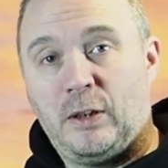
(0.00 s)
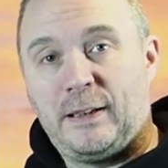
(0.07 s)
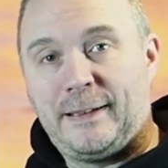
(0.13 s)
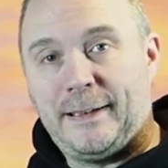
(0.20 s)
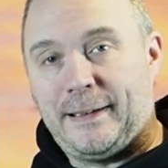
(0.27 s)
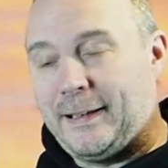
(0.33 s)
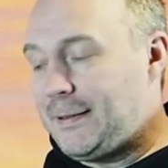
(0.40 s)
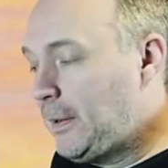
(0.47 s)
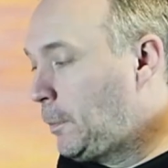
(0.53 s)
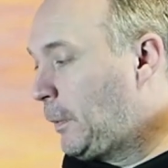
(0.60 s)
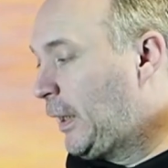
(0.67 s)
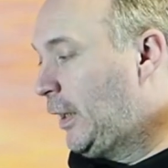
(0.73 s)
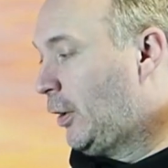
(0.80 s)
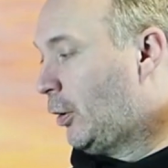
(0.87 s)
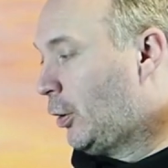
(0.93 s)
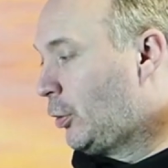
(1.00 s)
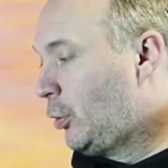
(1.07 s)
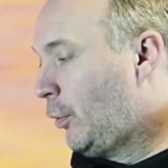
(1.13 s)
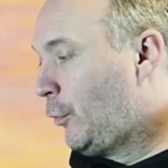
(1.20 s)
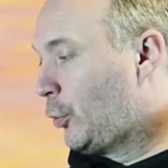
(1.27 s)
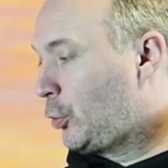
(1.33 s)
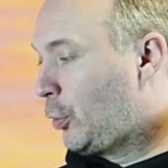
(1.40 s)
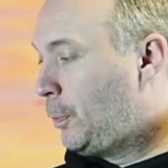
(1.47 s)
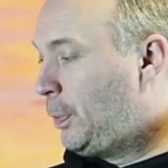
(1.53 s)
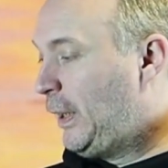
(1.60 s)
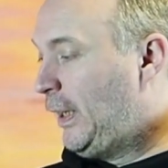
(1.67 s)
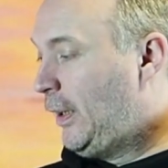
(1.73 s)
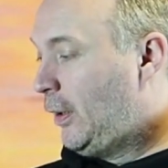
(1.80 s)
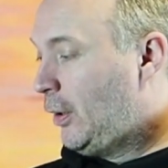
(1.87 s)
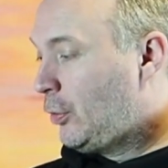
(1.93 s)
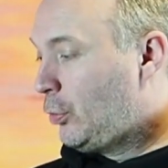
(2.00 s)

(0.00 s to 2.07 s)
c'est assez près de votre pied,